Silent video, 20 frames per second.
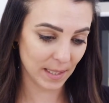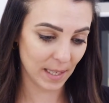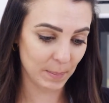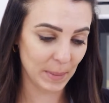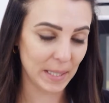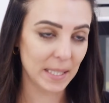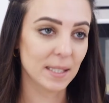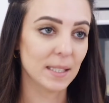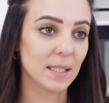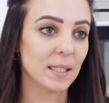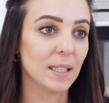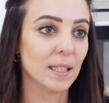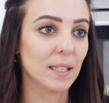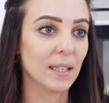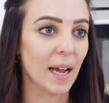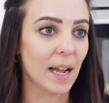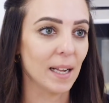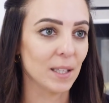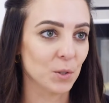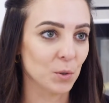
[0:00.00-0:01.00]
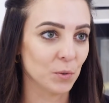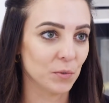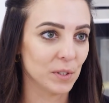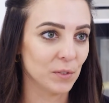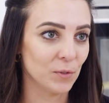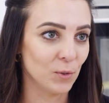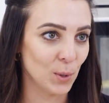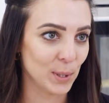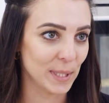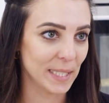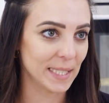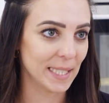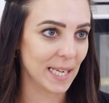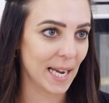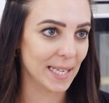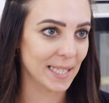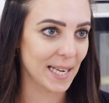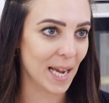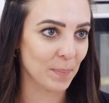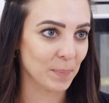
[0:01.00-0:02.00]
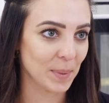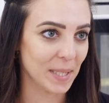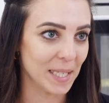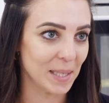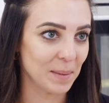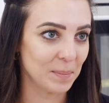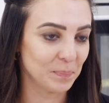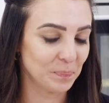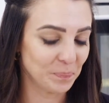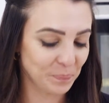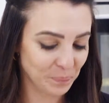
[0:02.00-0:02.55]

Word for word: damit sie nicht allzu viel Flüssigkeit abgeben.